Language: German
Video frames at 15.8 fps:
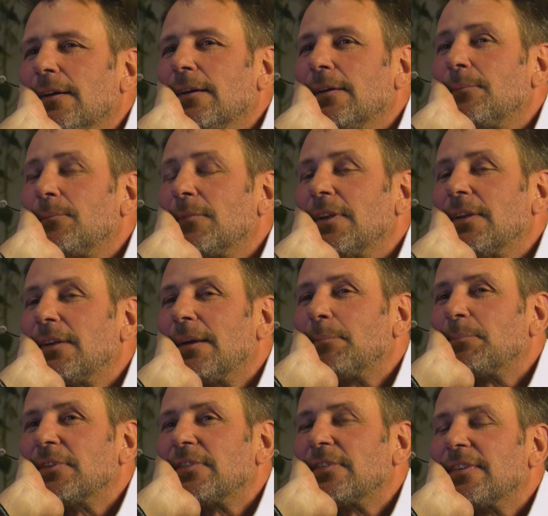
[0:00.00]
Äh, ich
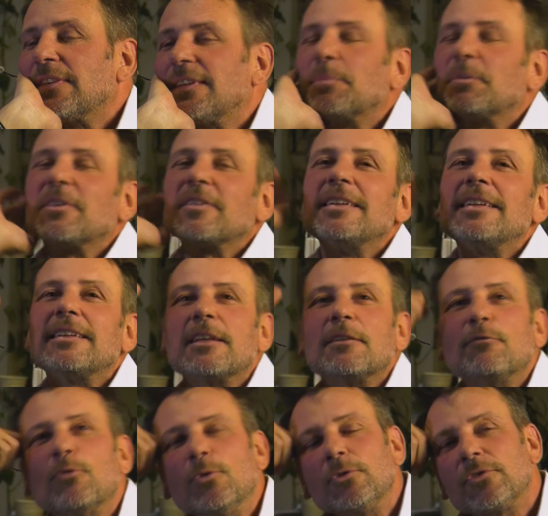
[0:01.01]
habe das, hab das nicht
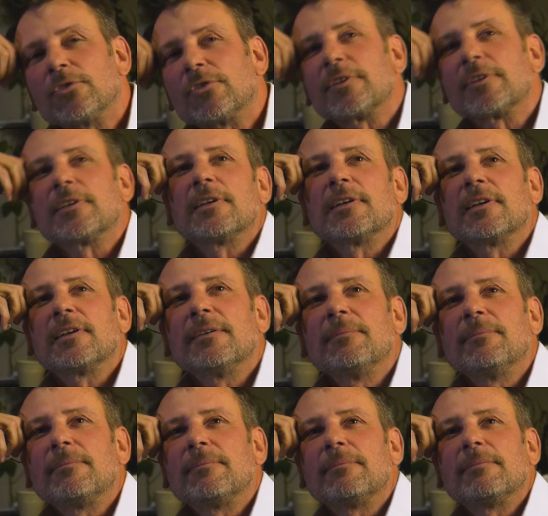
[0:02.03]
gewusst.
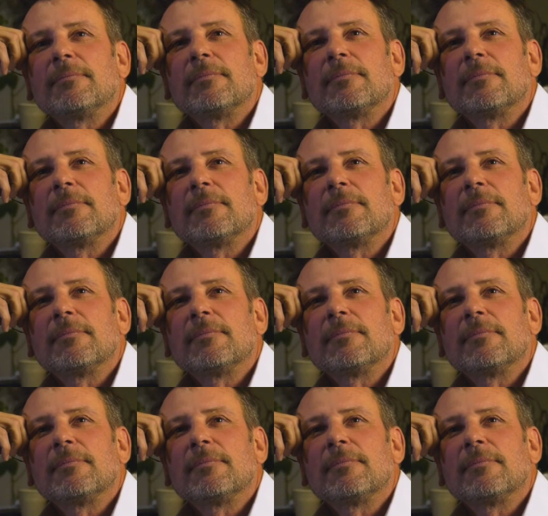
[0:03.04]
Ähm,